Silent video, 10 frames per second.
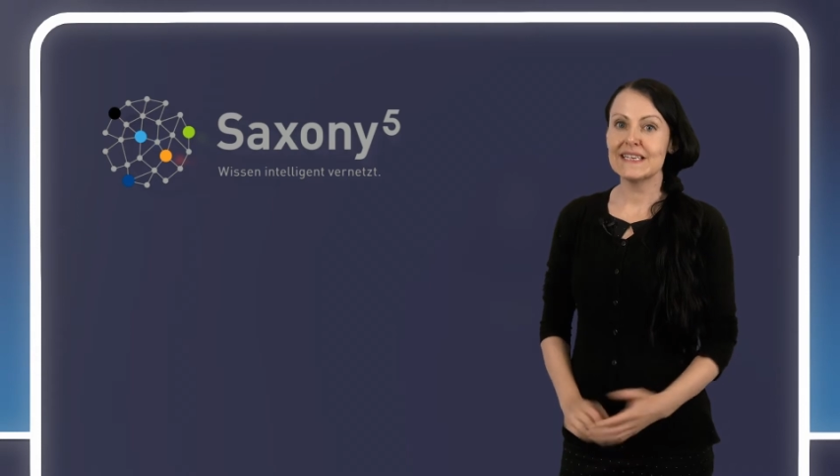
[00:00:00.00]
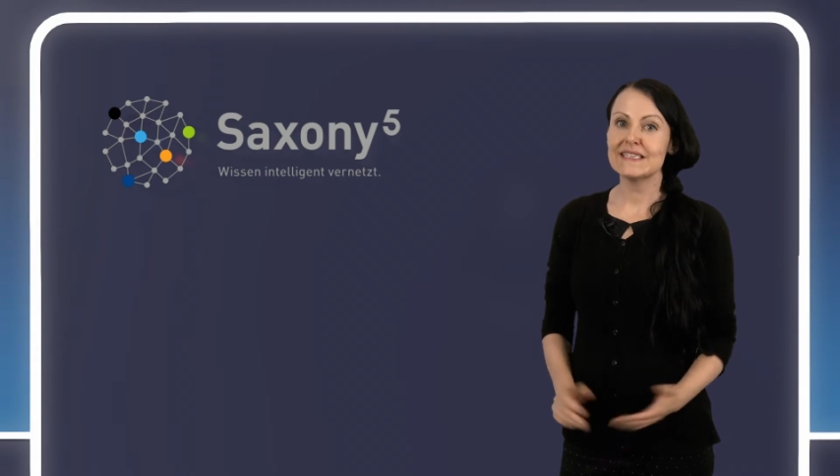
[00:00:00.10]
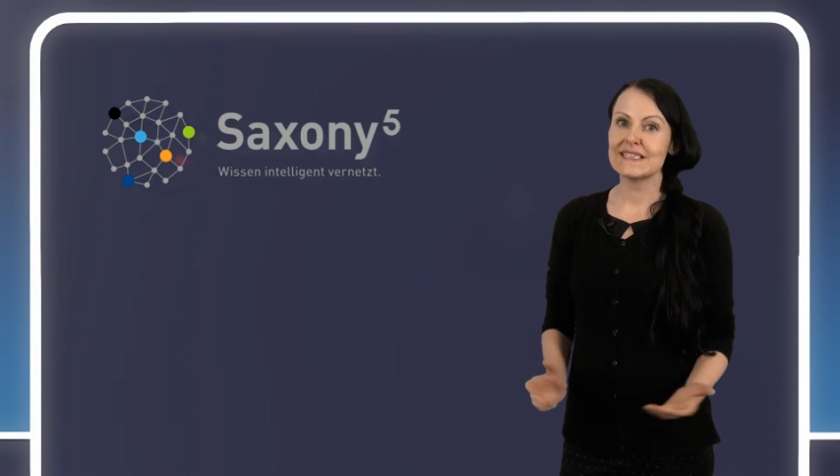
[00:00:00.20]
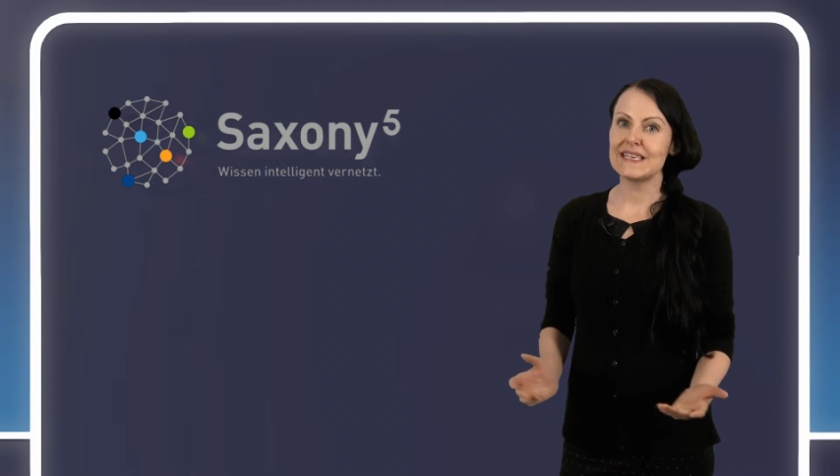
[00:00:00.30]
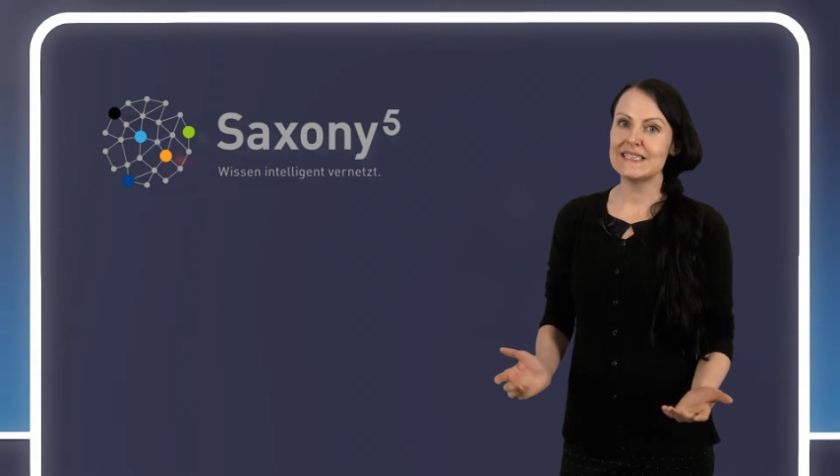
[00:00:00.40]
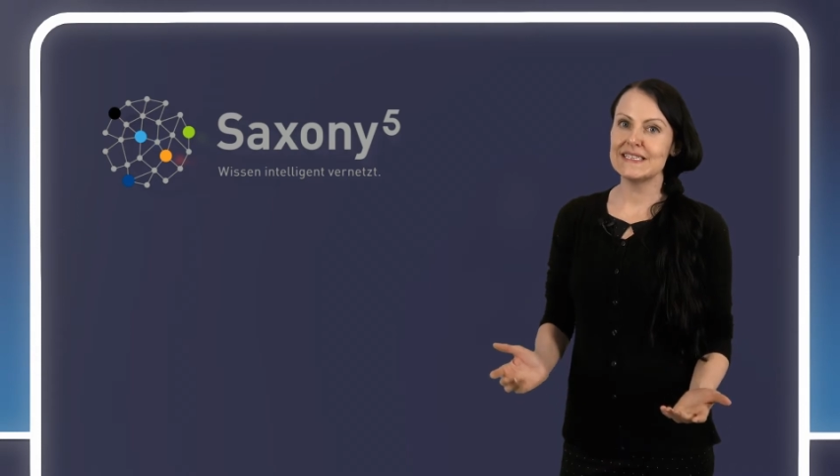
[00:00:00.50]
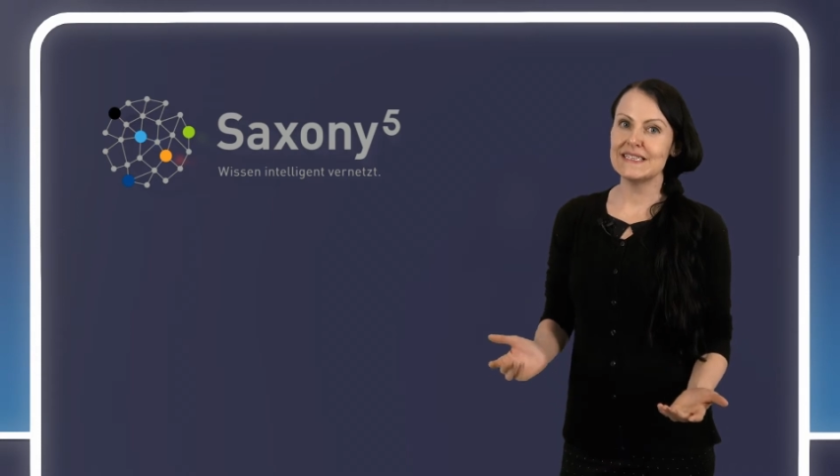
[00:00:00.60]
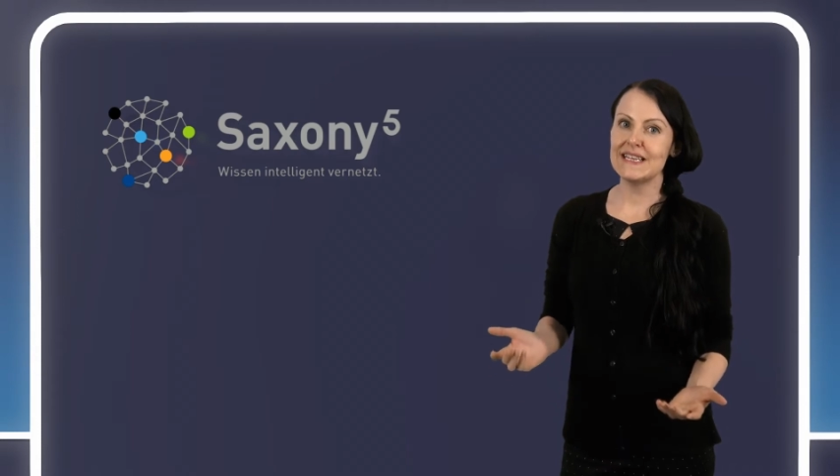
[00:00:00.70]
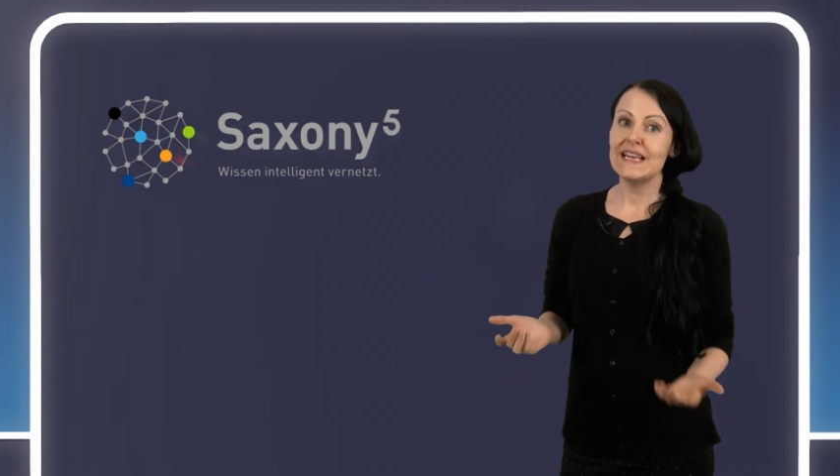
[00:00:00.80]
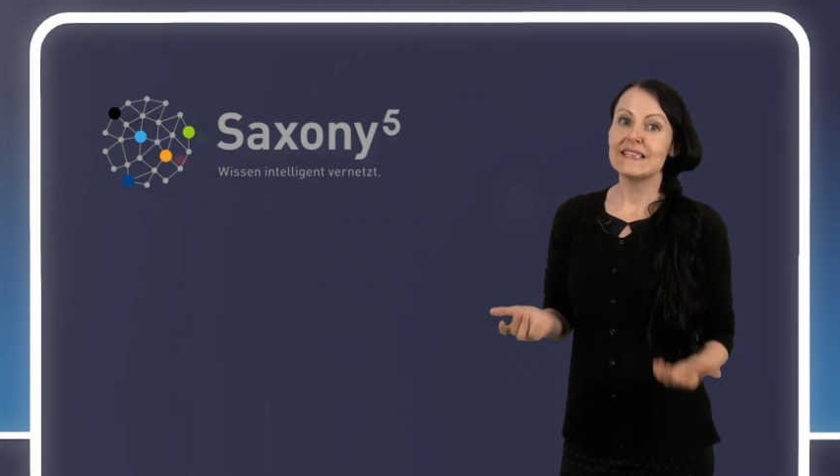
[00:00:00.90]

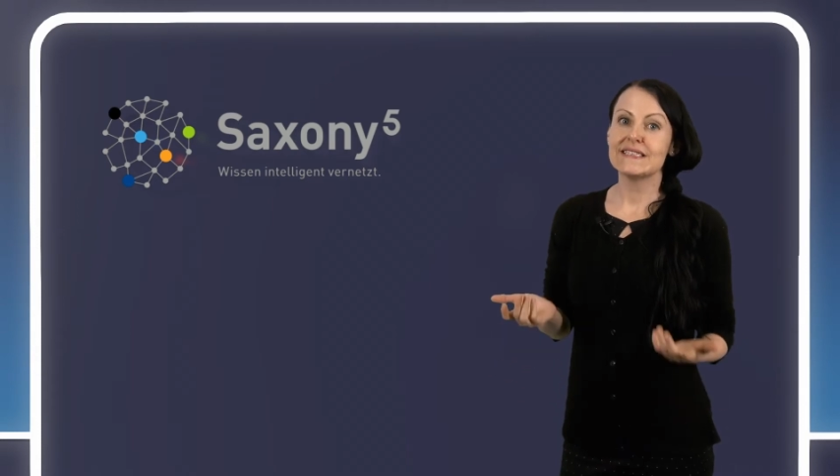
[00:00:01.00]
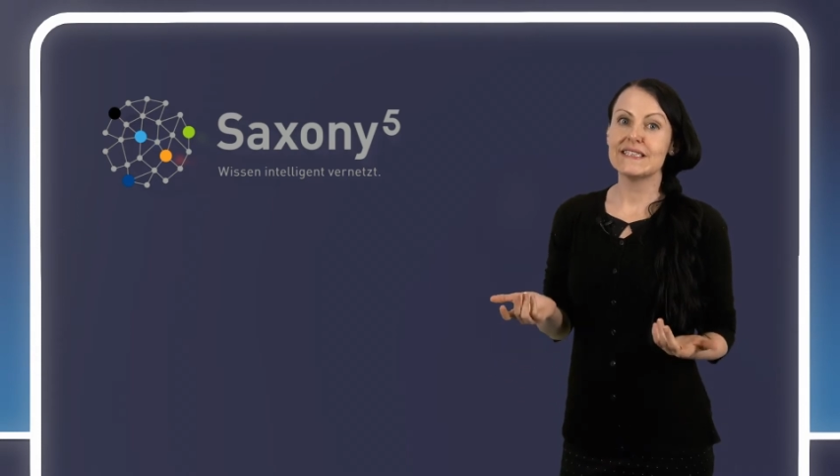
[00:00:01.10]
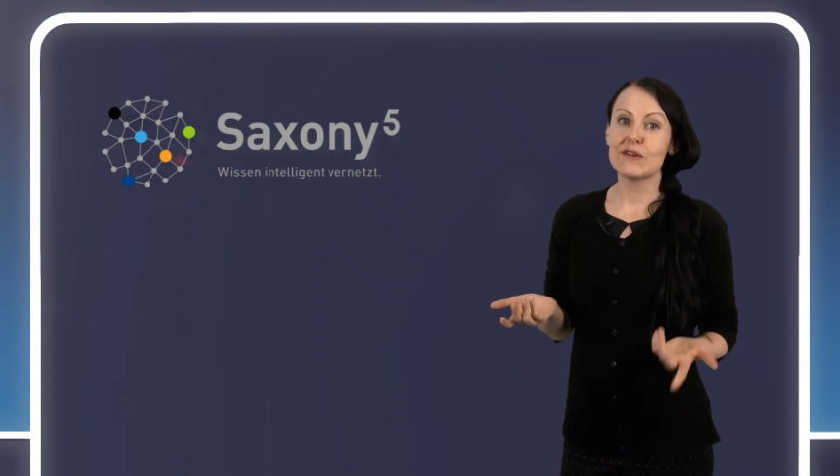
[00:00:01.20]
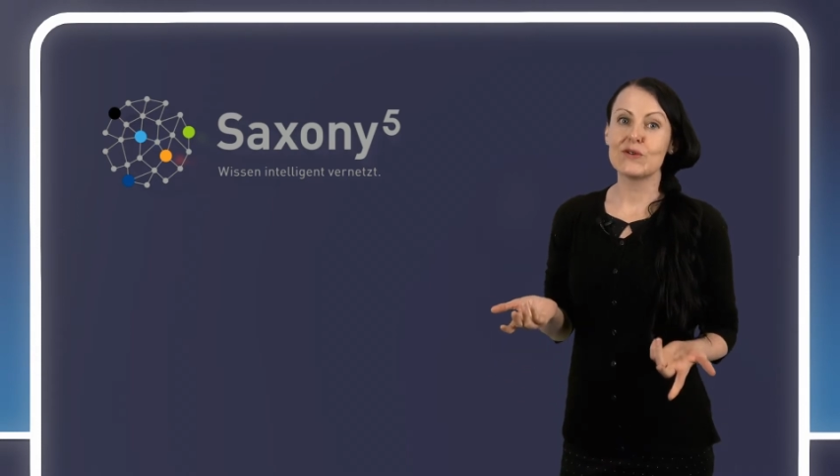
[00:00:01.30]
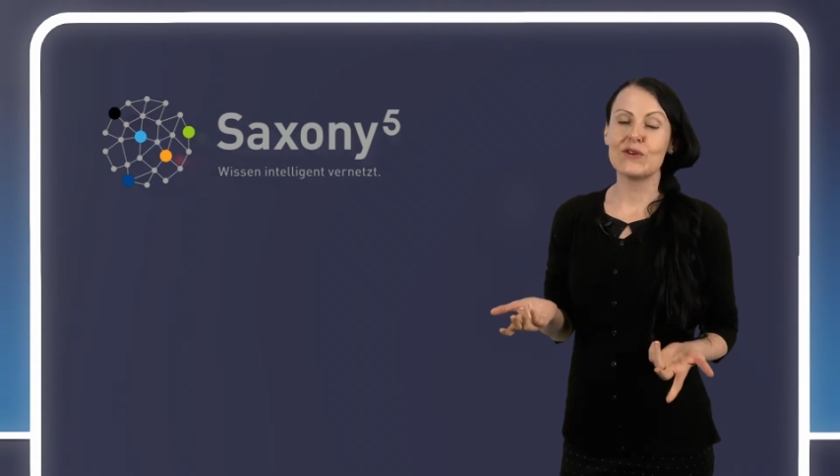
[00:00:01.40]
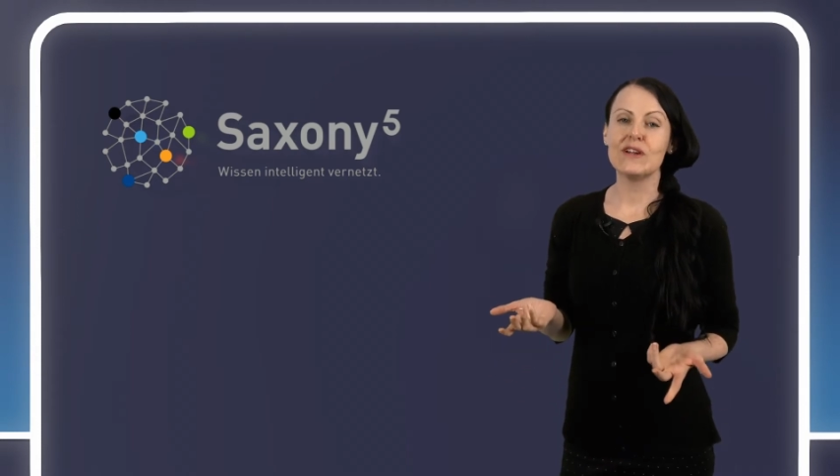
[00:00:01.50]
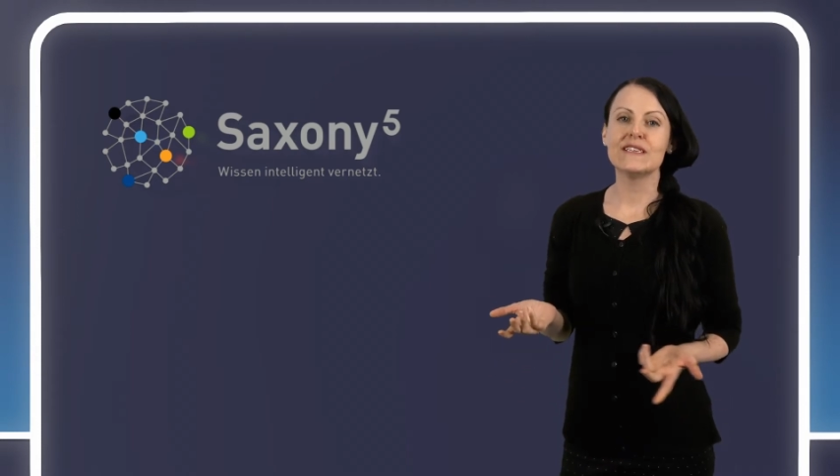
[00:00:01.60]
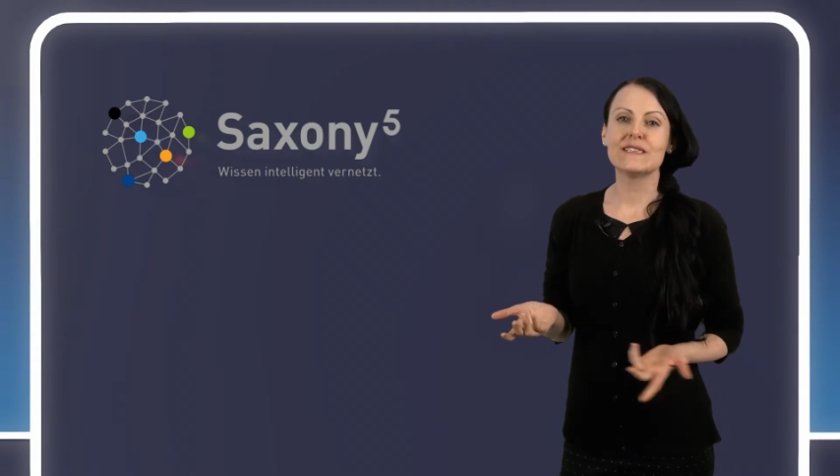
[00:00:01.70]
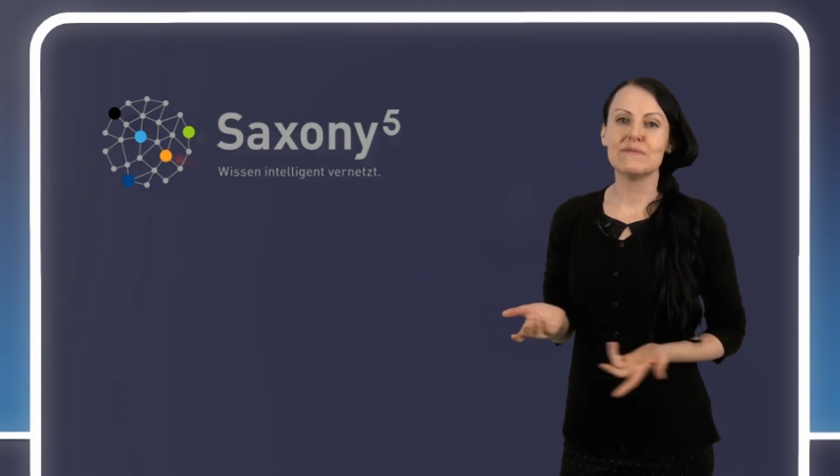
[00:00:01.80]
Dresden, Zittau-Görlitz,